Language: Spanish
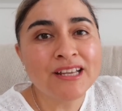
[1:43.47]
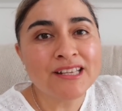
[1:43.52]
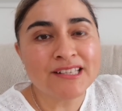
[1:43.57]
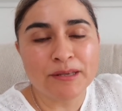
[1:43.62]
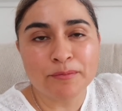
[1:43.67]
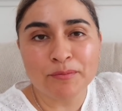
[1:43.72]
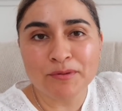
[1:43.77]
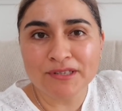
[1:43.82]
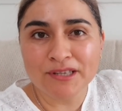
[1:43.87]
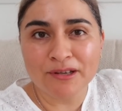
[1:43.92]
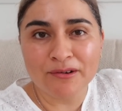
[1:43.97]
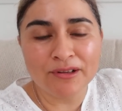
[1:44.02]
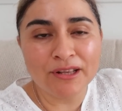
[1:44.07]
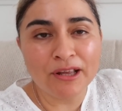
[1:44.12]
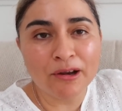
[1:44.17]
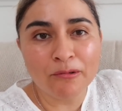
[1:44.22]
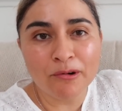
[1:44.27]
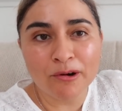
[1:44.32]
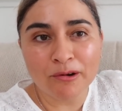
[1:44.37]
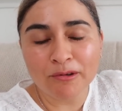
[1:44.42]
se pusieron
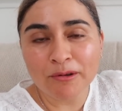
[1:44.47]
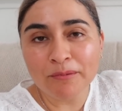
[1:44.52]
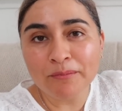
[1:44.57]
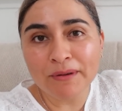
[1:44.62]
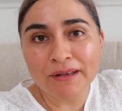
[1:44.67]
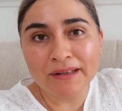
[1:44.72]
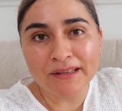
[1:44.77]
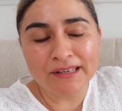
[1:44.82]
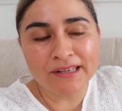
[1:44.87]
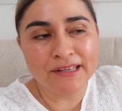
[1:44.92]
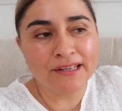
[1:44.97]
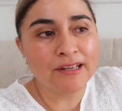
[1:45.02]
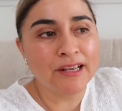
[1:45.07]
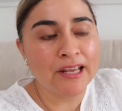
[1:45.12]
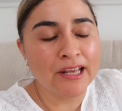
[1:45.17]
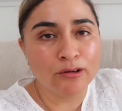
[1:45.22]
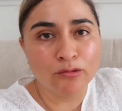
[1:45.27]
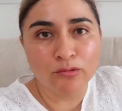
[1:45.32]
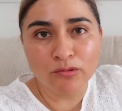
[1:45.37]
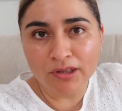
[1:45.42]
de acuerdo en venir
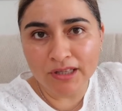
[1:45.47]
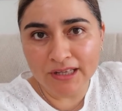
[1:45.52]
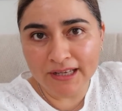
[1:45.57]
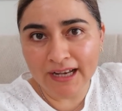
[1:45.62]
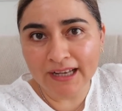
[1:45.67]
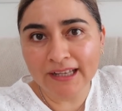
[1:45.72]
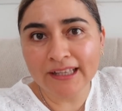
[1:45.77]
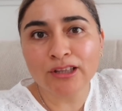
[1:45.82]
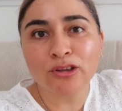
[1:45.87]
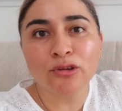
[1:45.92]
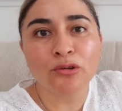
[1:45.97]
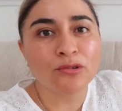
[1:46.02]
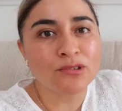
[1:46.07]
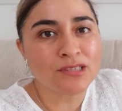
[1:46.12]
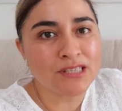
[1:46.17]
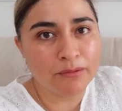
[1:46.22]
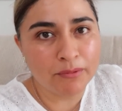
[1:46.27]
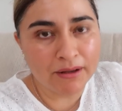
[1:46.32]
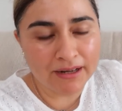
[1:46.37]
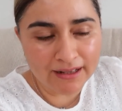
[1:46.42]
en un día que
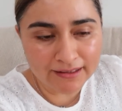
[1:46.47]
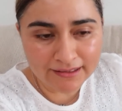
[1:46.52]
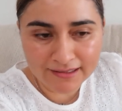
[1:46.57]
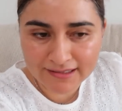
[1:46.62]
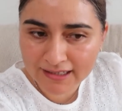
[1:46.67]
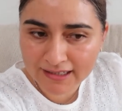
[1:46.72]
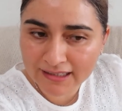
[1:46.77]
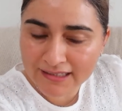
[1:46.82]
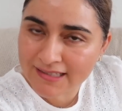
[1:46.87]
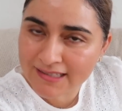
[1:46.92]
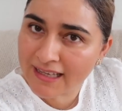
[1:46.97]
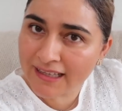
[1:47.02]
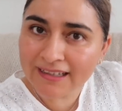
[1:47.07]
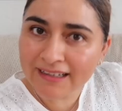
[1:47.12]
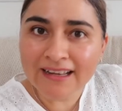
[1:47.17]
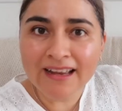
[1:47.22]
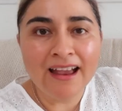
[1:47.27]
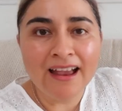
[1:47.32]
todos iban a descansar,